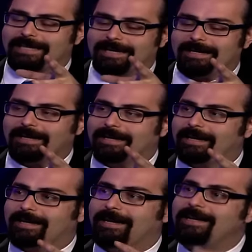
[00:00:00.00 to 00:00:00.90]
يعني
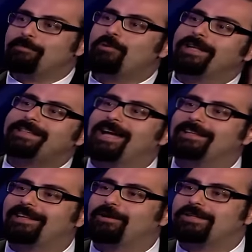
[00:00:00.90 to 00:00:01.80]
يعني هن بوقتها
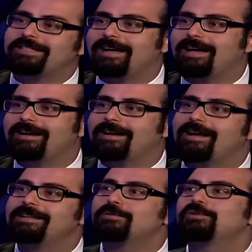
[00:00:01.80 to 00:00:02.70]
عطلوا الاستحقاق
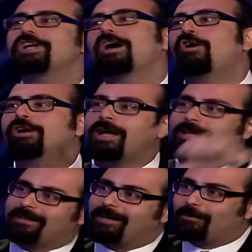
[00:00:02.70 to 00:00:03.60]
الرئاسي عون
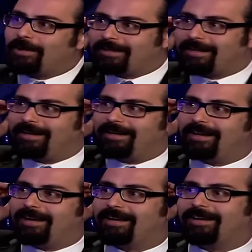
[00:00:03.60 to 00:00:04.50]
عطل وقتها
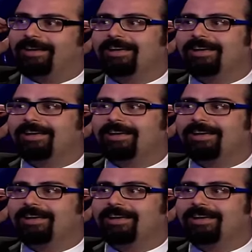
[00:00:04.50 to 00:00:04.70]
ال... هن